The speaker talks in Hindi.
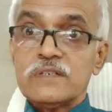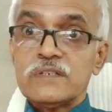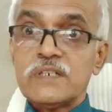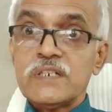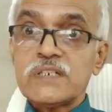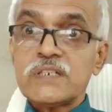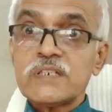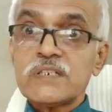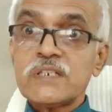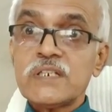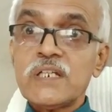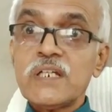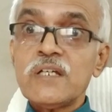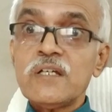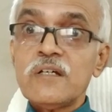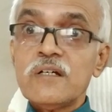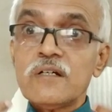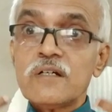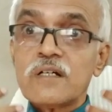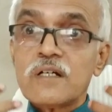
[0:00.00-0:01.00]
जिससे
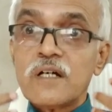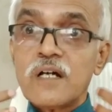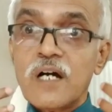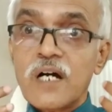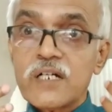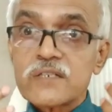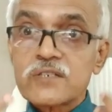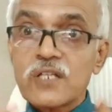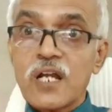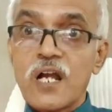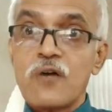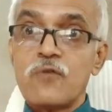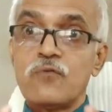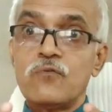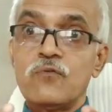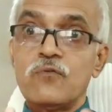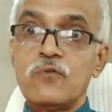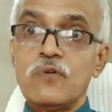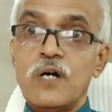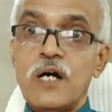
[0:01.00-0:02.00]
खतरा
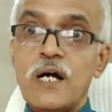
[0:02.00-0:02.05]
हो